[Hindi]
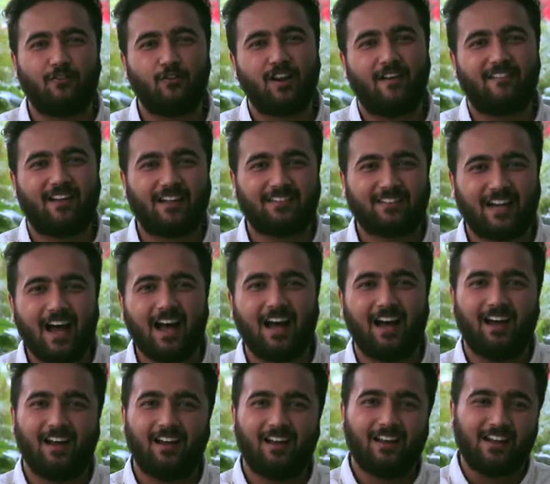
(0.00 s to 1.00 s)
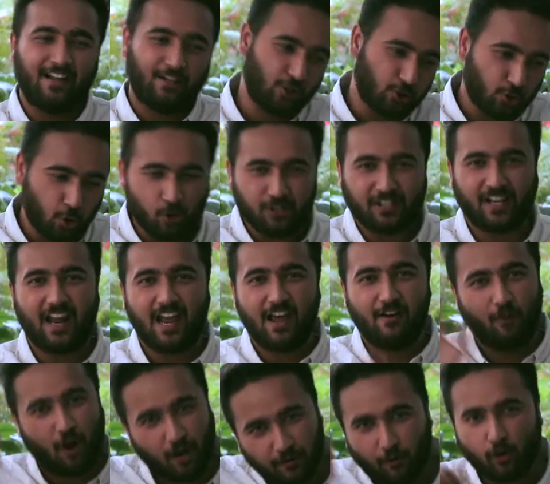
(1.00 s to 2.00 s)
वो नवरात्रा ये तो दूसरे हैं
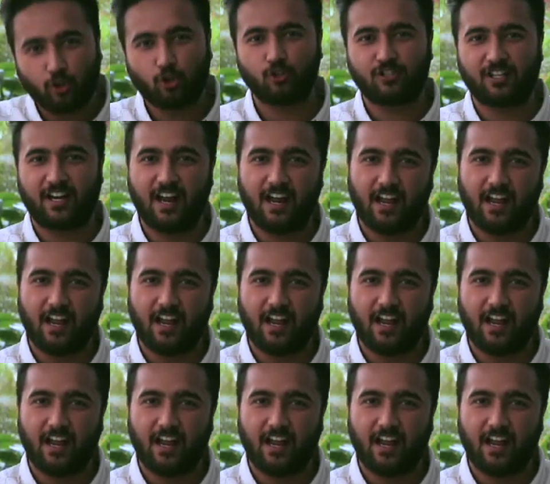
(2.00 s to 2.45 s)
और वो दूसरे